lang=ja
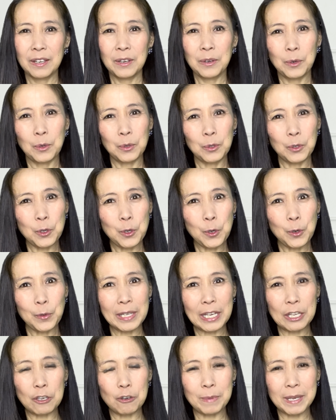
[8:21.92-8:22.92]
このよう
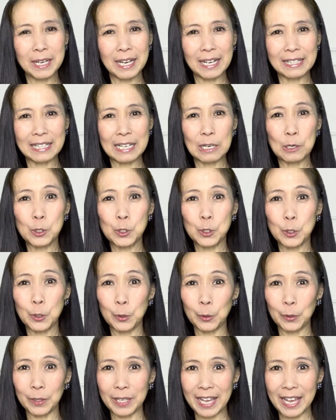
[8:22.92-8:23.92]
な呼び方をする
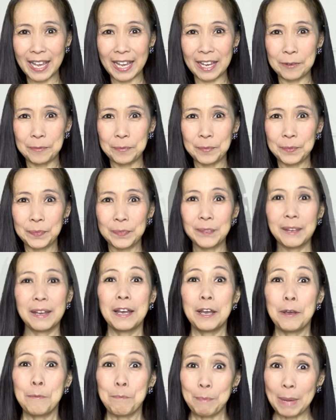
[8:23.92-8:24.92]
ので、
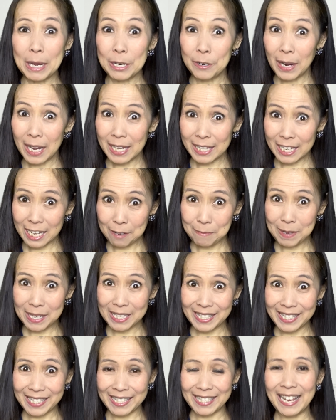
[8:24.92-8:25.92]
丸花
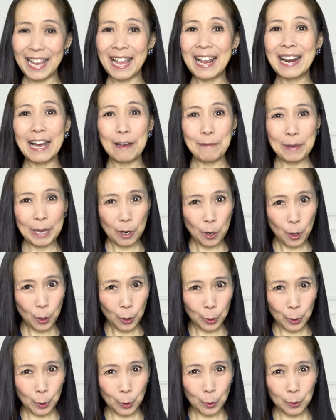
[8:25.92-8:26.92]
バチ、el
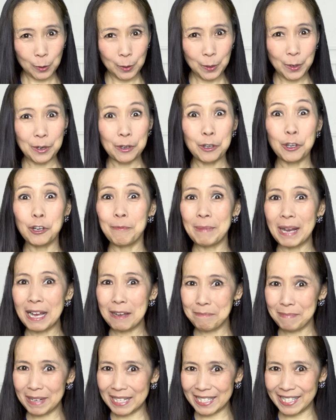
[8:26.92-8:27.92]
abejorroと
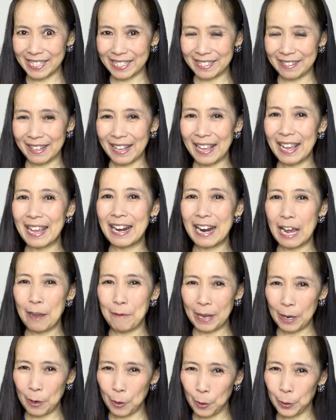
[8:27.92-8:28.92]
クマンバチ、el
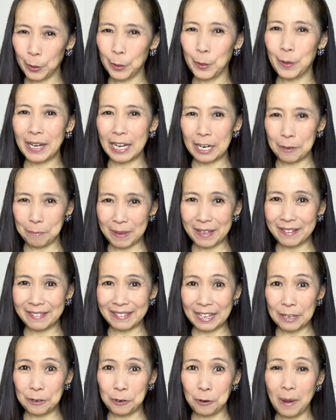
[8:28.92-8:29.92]
abejorro
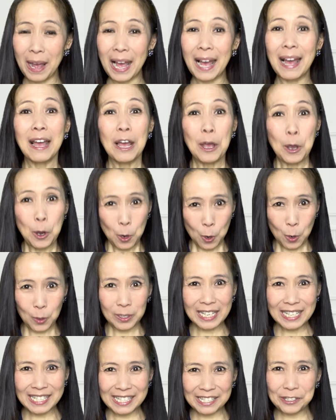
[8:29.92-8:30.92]
carpinteroは、同
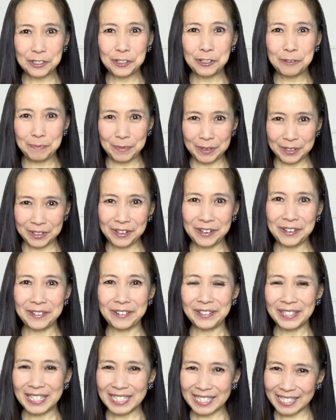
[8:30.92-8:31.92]
じグループの
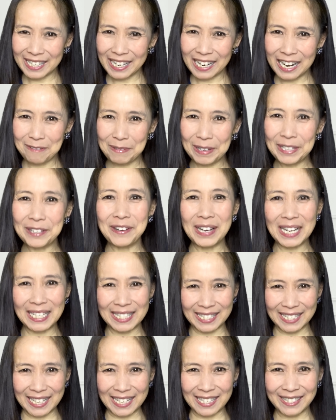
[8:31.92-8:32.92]
同じ仲間の
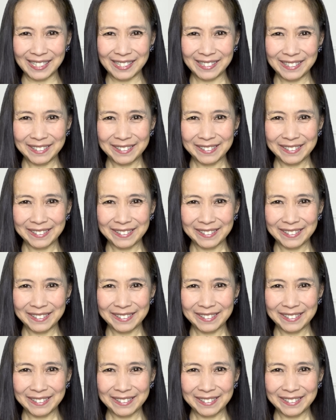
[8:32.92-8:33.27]
蜂です。